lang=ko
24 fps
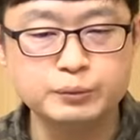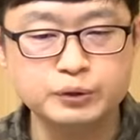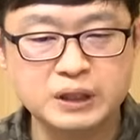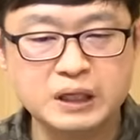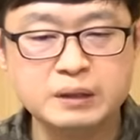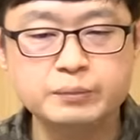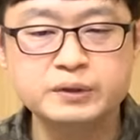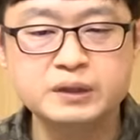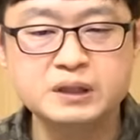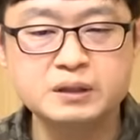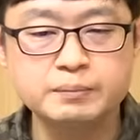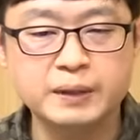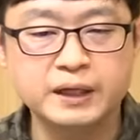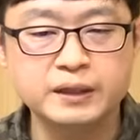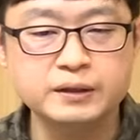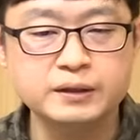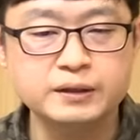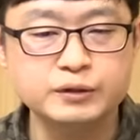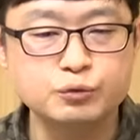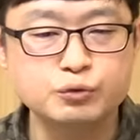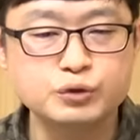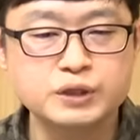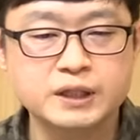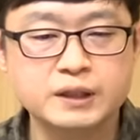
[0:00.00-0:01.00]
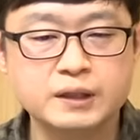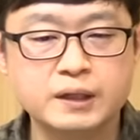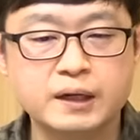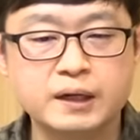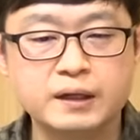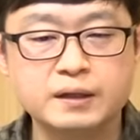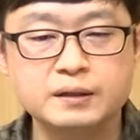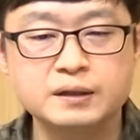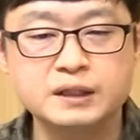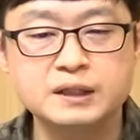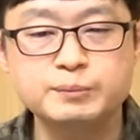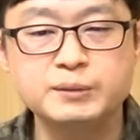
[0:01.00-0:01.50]
일부 태블릿 만드는 육 세대
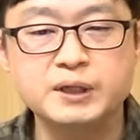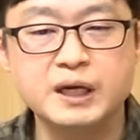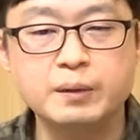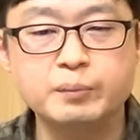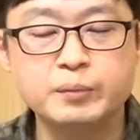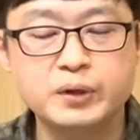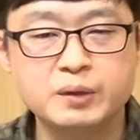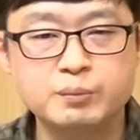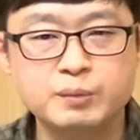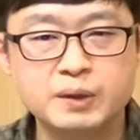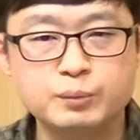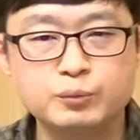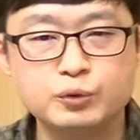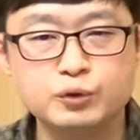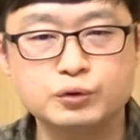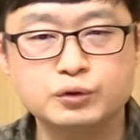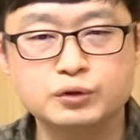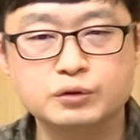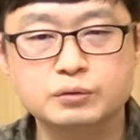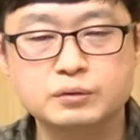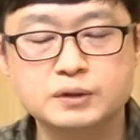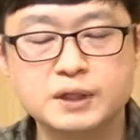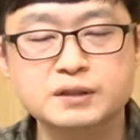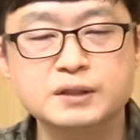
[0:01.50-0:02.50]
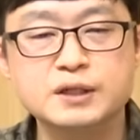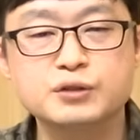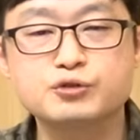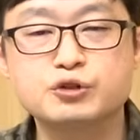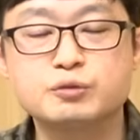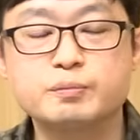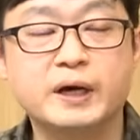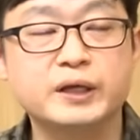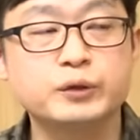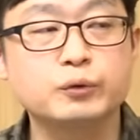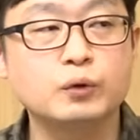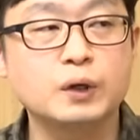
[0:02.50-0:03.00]
라인은 이미 에프엠엠으로
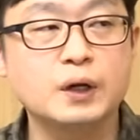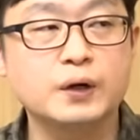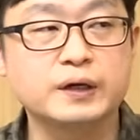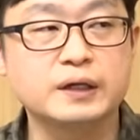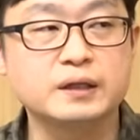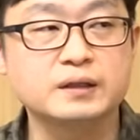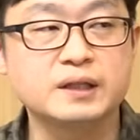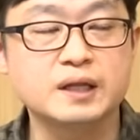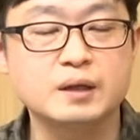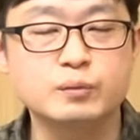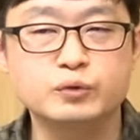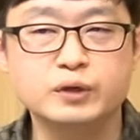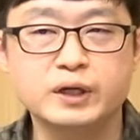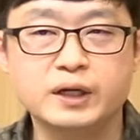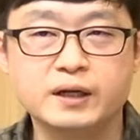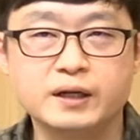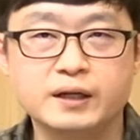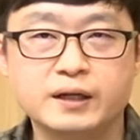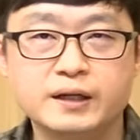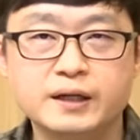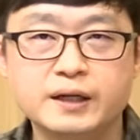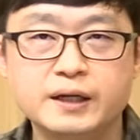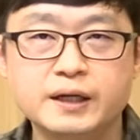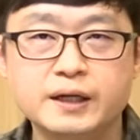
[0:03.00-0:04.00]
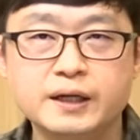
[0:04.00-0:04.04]
생산수율이 많이 올라왔기 때문에